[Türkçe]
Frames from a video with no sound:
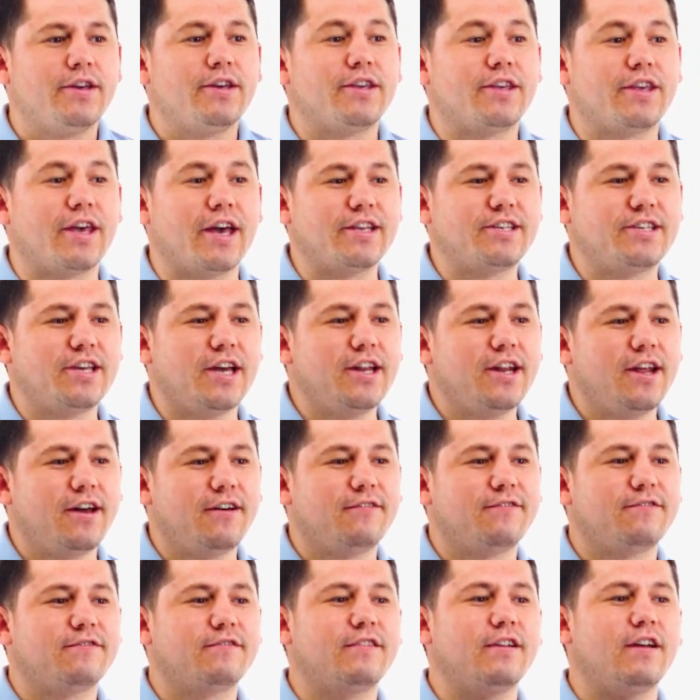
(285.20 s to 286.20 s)
Geçen
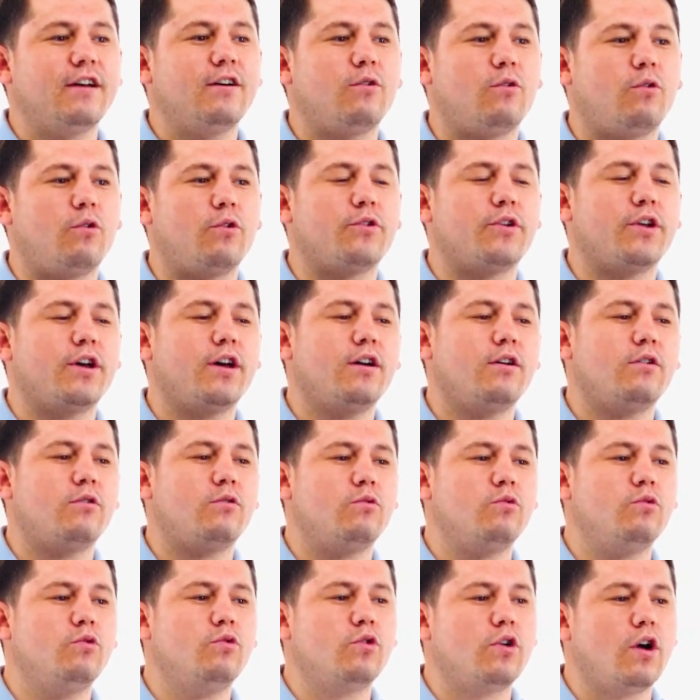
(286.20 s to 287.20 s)
hafta ona
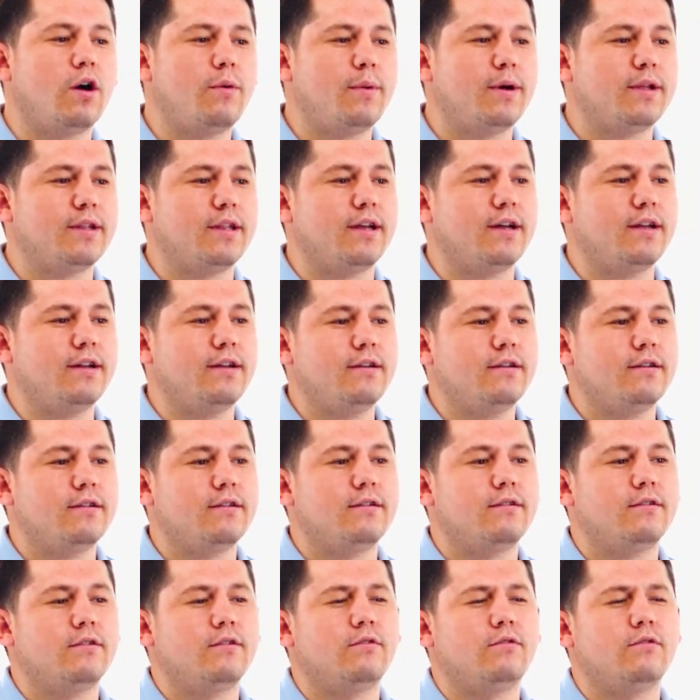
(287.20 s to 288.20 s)
uğramadan
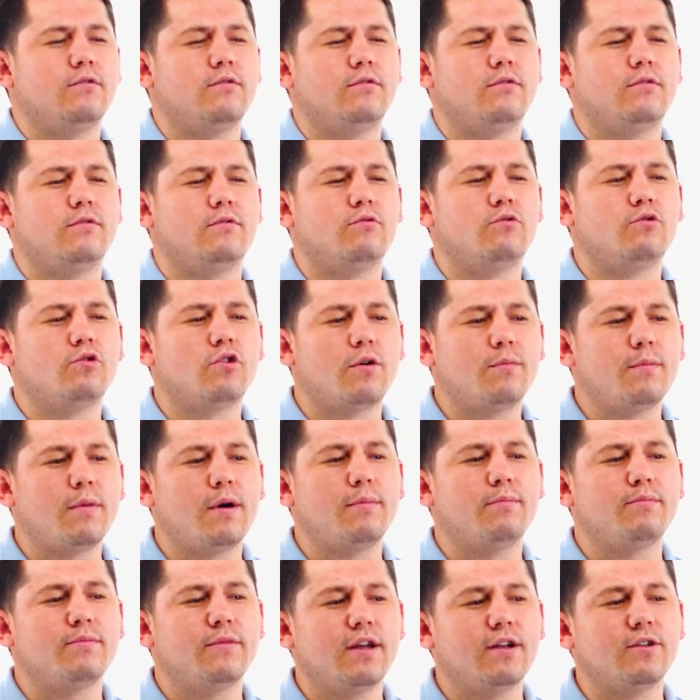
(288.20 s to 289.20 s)

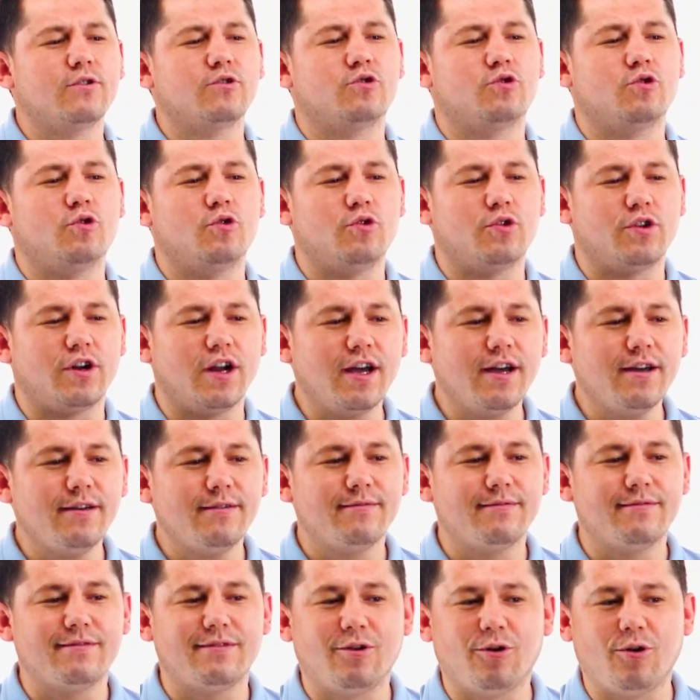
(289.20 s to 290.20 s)
uğramamdan sonra
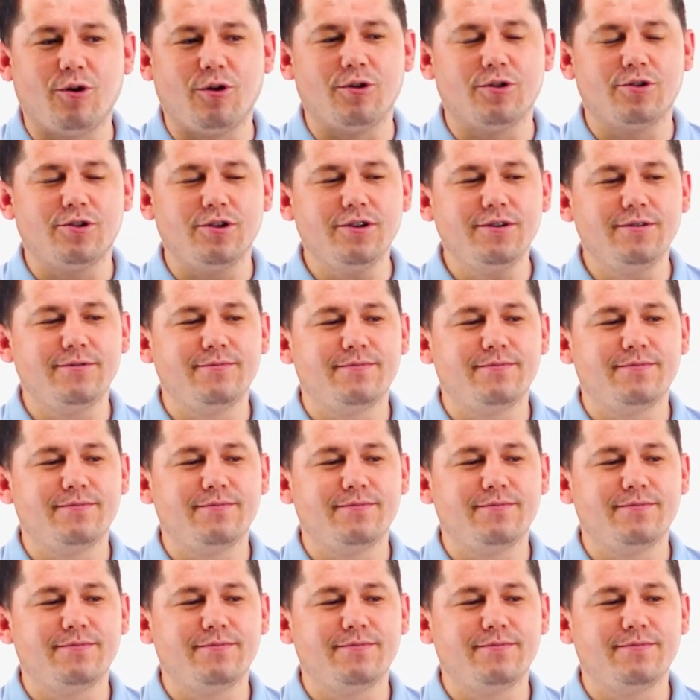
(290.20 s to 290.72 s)
ne oldu?